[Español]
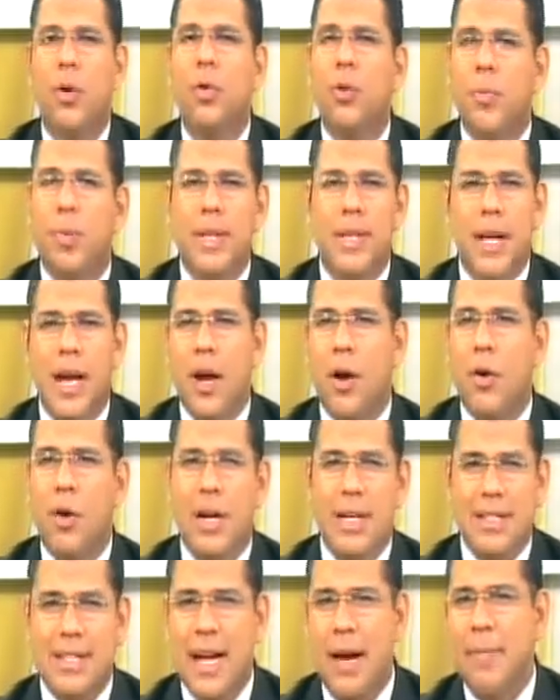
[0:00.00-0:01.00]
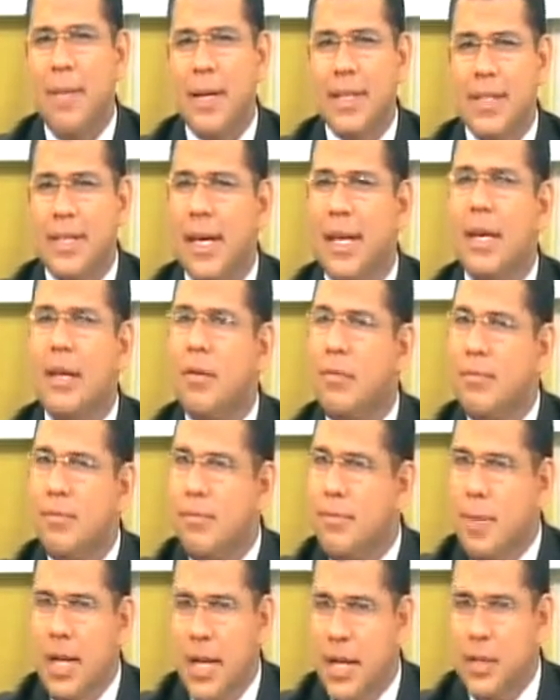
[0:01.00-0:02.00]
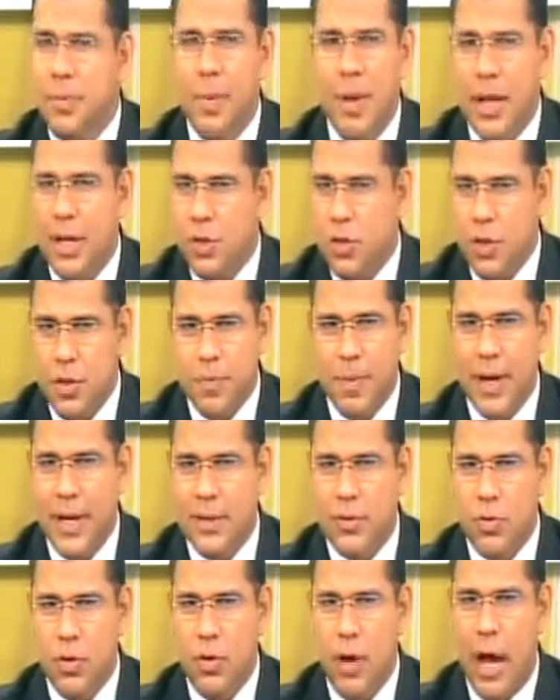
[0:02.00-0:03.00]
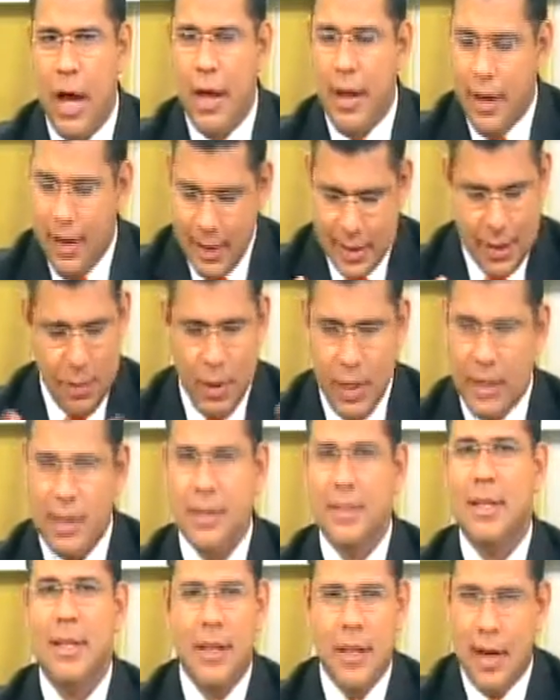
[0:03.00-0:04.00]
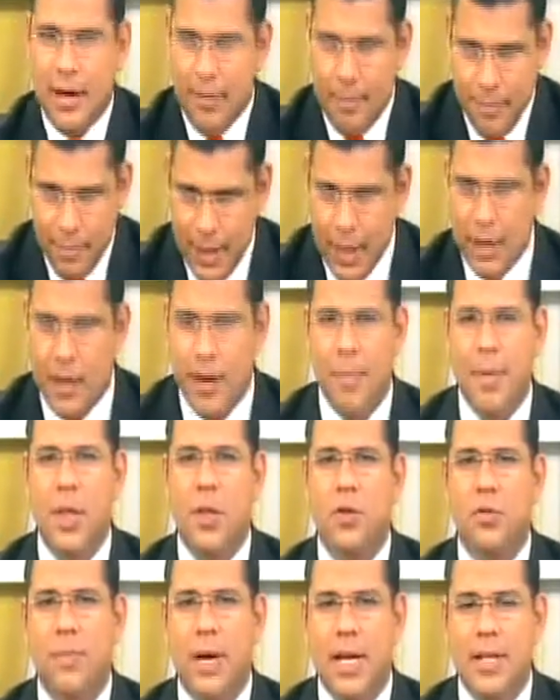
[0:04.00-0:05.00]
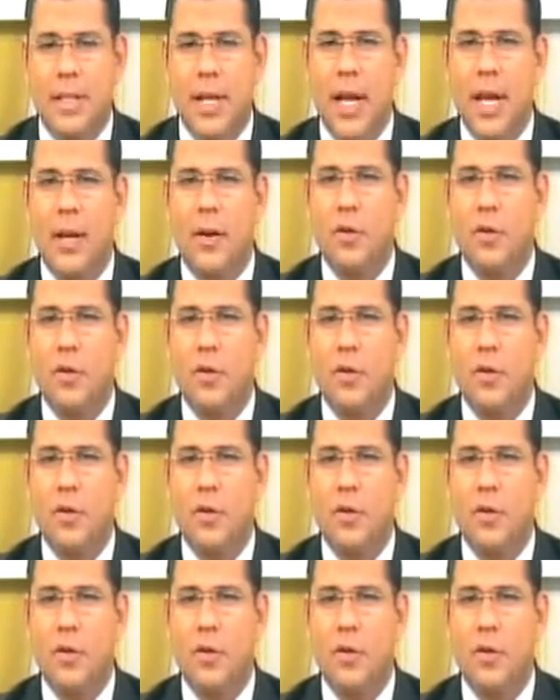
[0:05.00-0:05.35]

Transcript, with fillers: cuando uno platica con las damas, hay mil explicaciones para esto. Ah, las abuelitas tendrán mil remedios más.